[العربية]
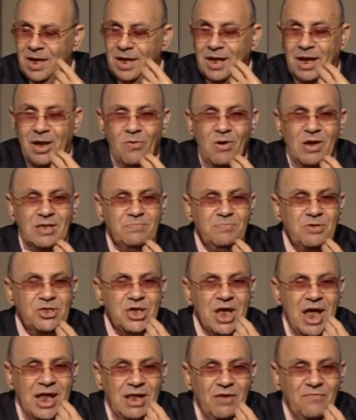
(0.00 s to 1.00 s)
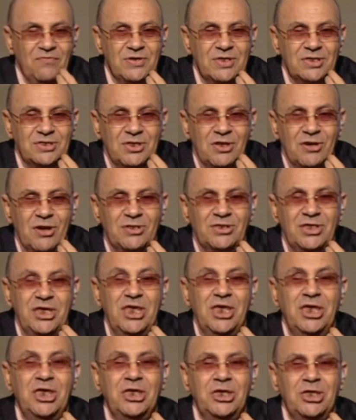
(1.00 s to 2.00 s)
الجواز مش هدف
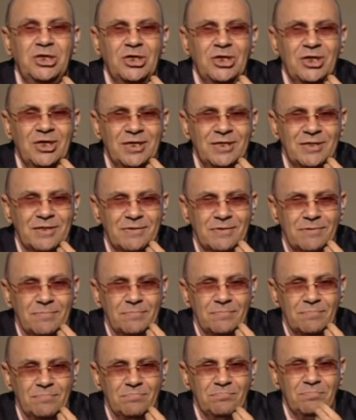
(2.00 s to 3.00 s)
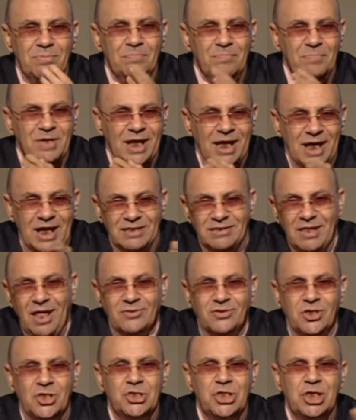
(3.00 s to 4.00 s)
استراتيجي من غير
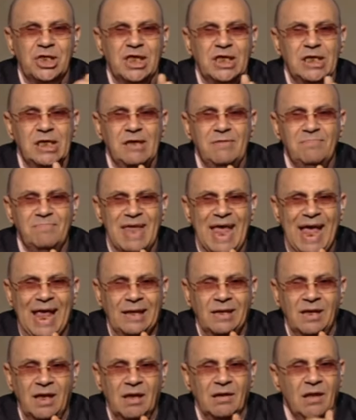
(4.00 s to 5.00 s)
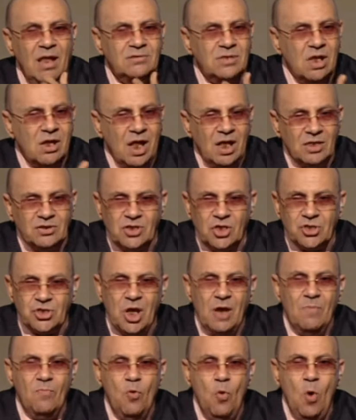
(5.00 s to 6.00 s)
تعطيش الجيم يعني انا اقدر
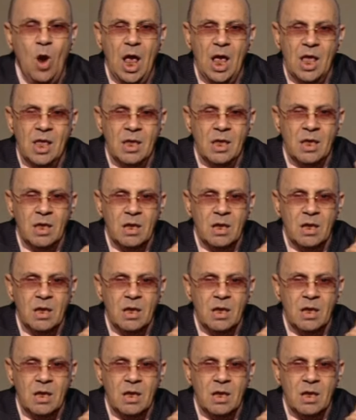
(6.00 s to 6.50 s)
اعطش ابوها